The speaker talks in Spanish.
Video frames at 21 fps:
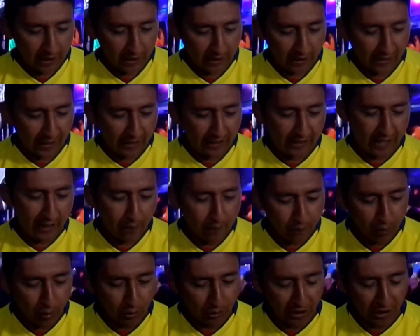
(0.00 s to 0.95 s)
¿qué
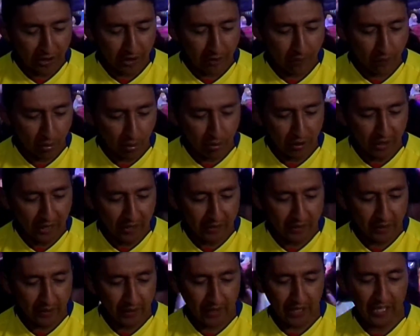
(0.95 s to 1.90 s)
tiempo te
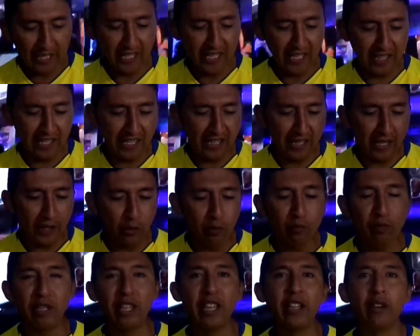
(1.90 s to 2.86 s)
demoras en editar un
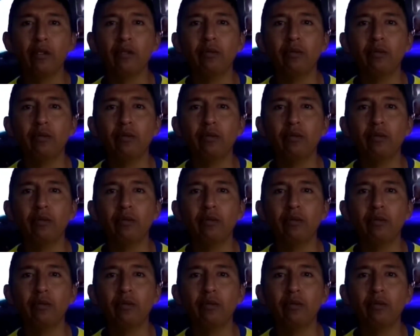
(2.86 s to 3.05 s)
video?